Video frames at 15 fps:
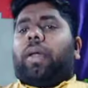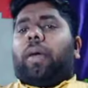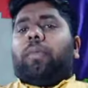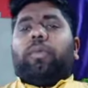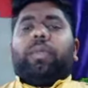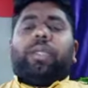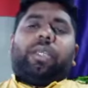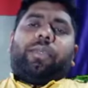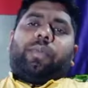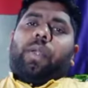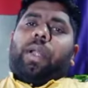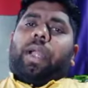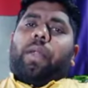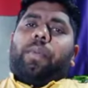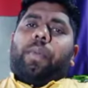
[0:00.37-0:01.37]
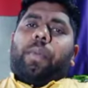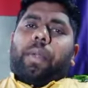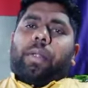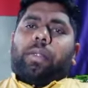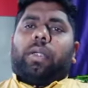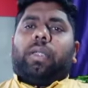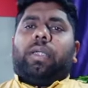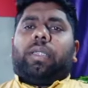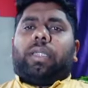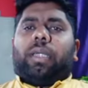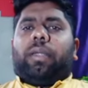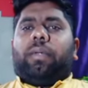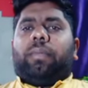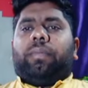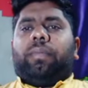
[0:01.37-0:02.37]
ডাব্লিউবিসিএস পরীক্ষার প্রিপারেশন
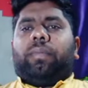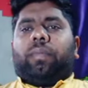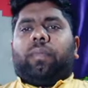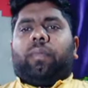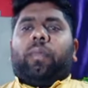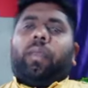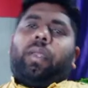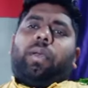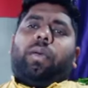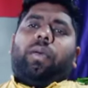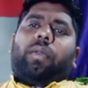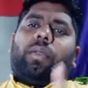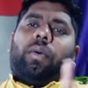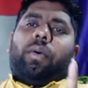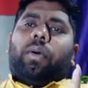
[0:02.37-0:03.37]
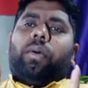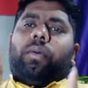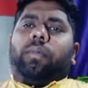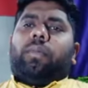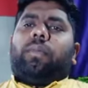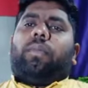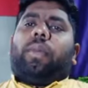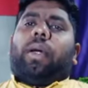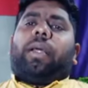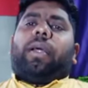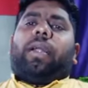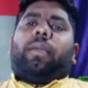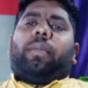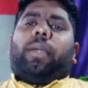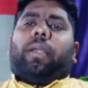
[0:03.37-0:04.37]
নিচ্ছেন তো মাথা
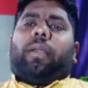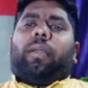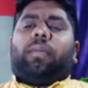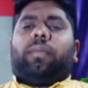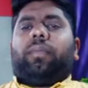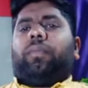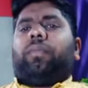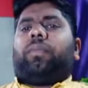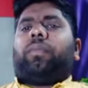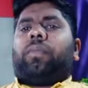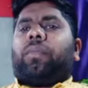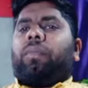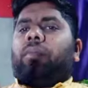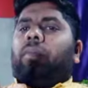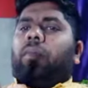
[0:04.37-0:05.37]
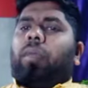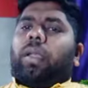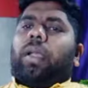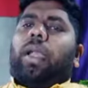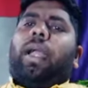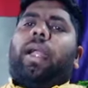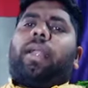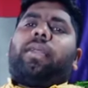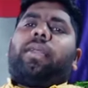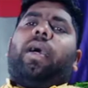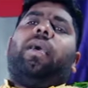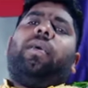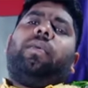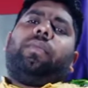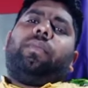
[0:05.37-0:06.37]
রাখবেন একটা
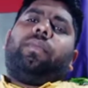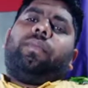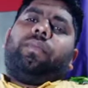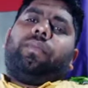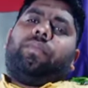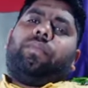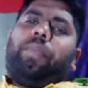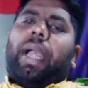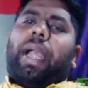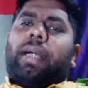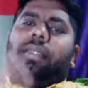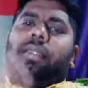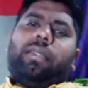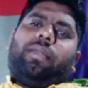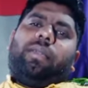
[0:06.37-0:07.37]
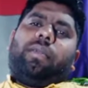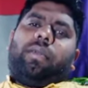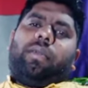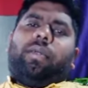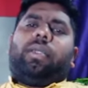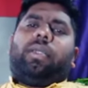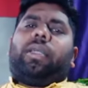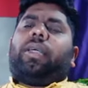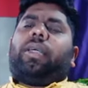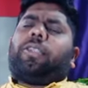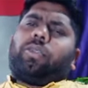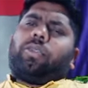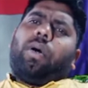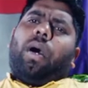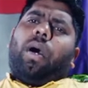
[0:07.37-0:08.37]
ম্যাগাজিন যেটা
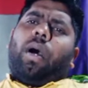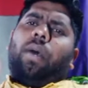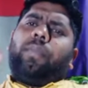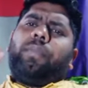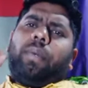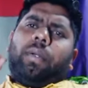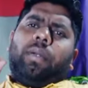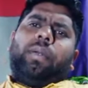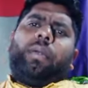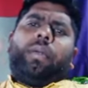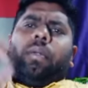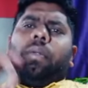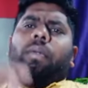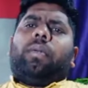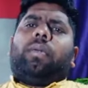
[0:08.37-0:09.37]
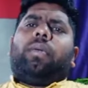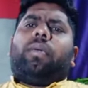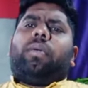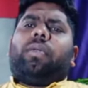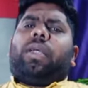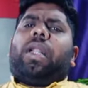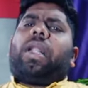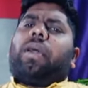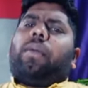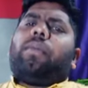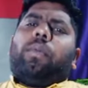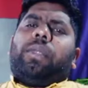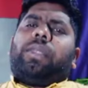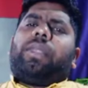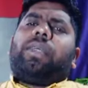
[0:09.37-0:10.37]
সব যারা
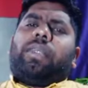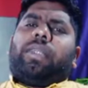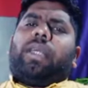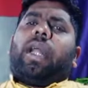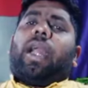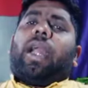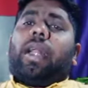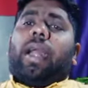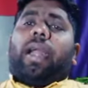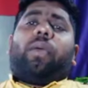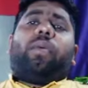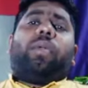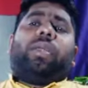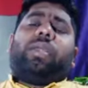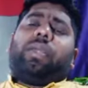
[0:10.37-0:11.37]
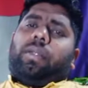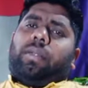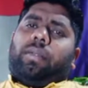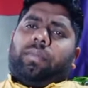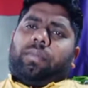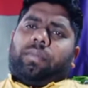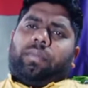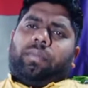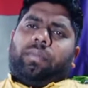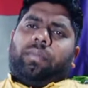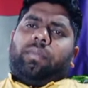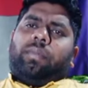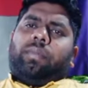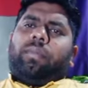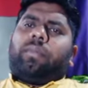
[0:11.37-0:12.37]
ডাব্লিউবিসিএস যারা ক্র্যাক করেছেন
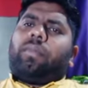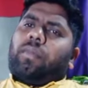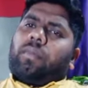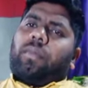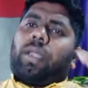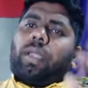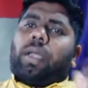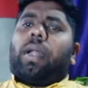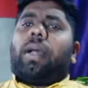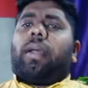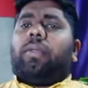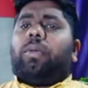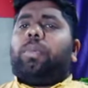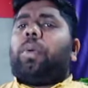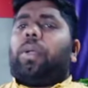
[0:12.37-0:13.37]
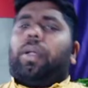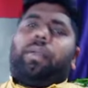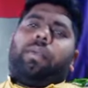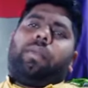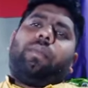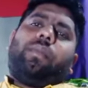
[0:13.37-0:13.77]
তারা কিন্তু পড়েন